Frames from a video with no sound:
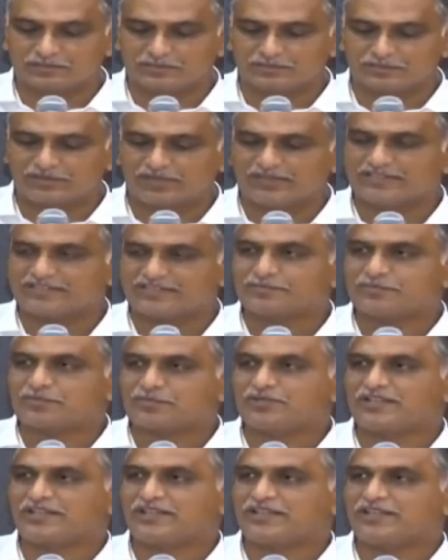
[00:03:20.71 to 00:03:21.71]
వాళ్ళు
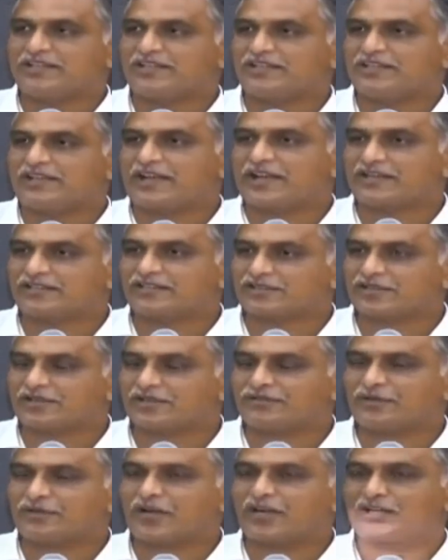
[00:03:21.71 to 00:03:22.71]
చెప్తున్నది యాక్ట్
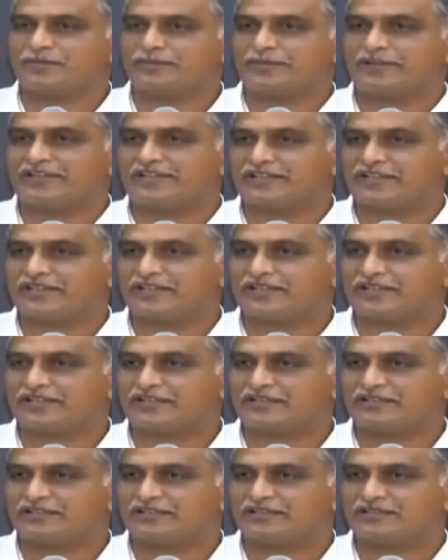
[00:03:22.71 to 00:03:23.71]
ఆఫ్ గాడ్ పేరిట
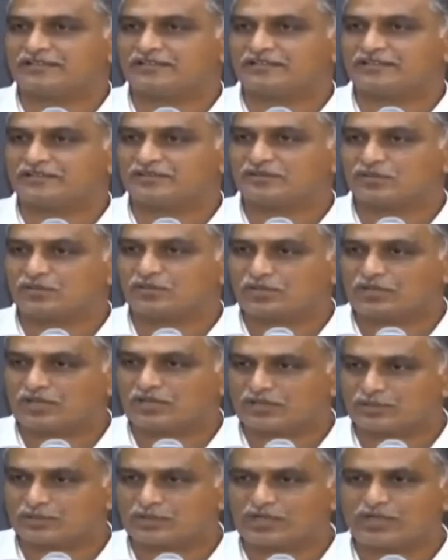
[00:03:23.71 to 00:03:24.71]

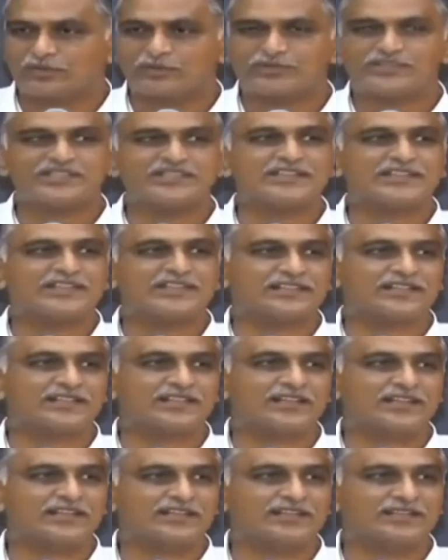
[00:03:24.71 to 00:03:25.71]
కరోనా వచ్చింది
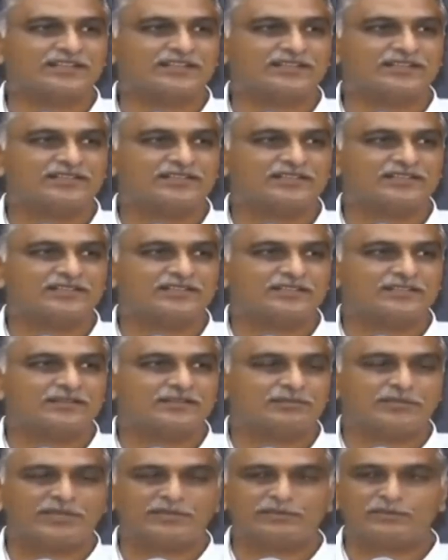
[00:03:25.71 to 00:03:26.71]
కనుక
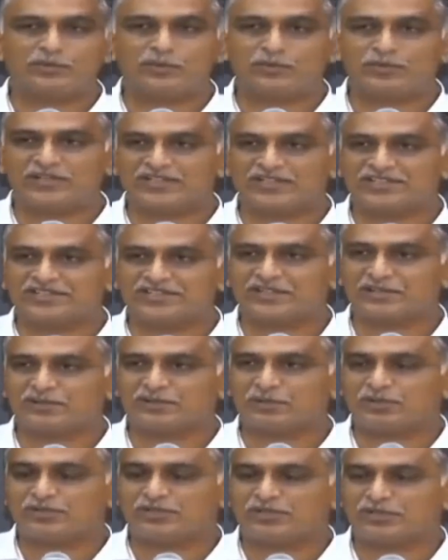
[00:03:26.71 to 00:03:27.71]
మేము మూడు లక్షల
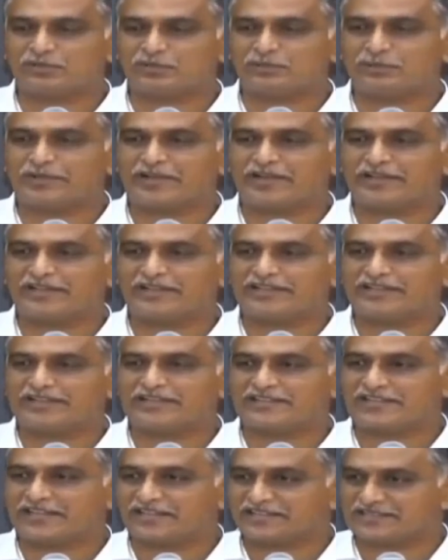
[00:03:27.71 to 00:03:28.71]
కోట్ల రూపాయలు
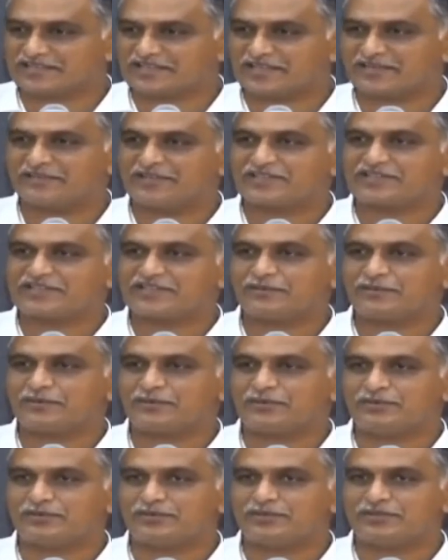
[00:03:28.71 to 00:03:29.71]
ఏదైతే అంచనా
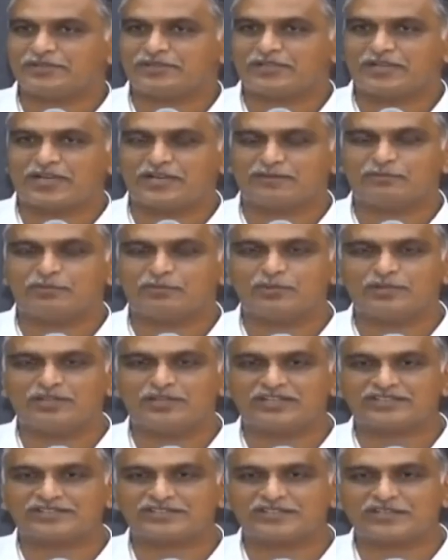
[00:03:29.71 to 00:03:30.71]
వేశామో ఆ మూడు
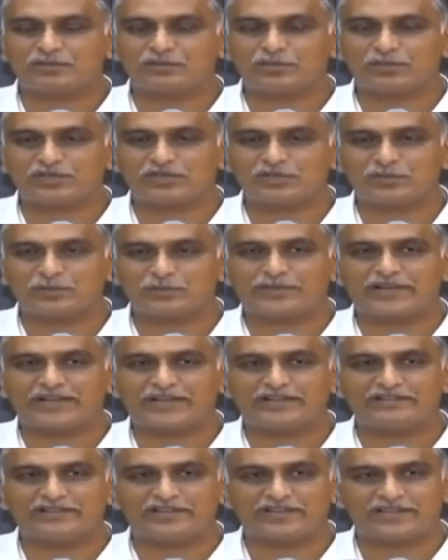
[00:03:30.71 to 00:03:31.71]
లక్షల కోట్ల
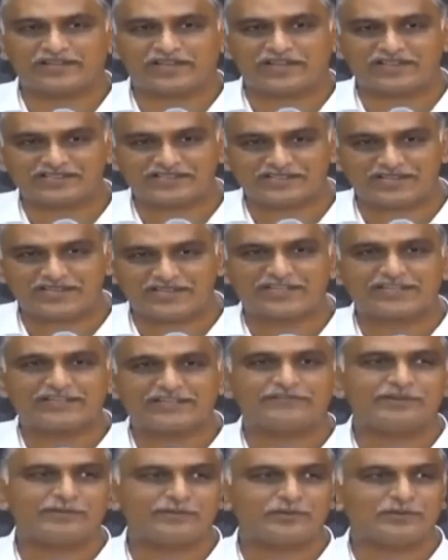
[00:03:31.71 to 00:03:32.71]
రూపాయలు ఇవాళ రాష్ట్రాలకు
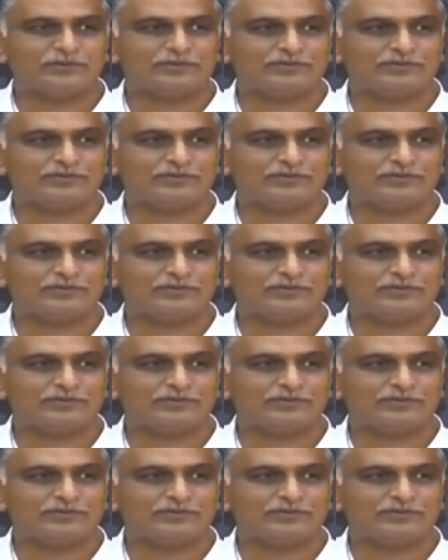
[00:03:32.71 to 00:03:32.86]
ఇవ్వము